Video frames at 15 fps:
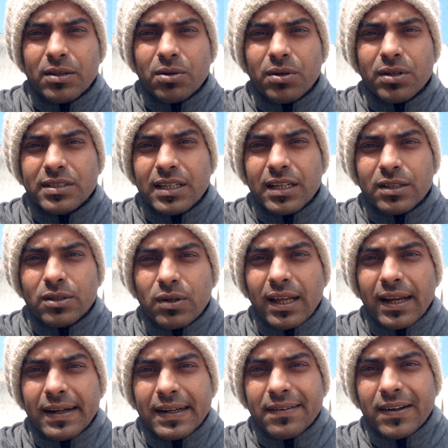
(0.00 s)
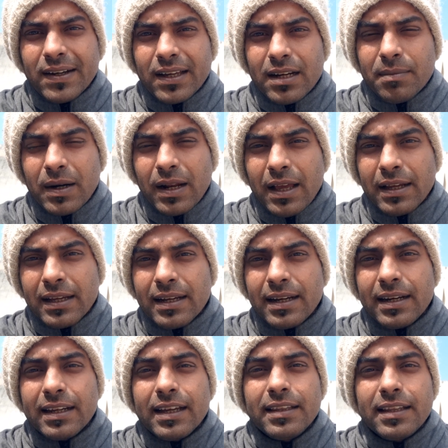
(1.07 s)
थोड़ी सी एक दो लाइटें वगैरह बढ़ाएंगे
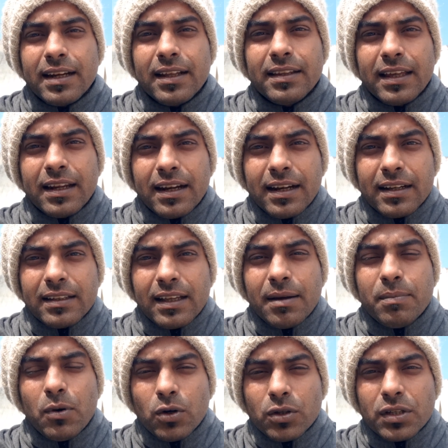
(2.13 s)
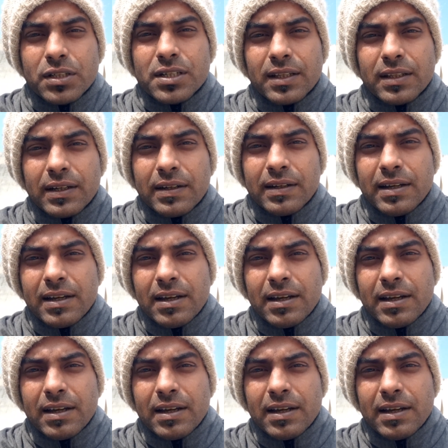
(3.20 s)
घर के अंदर अंधेरा लगता है बहुत ही ज़्यादा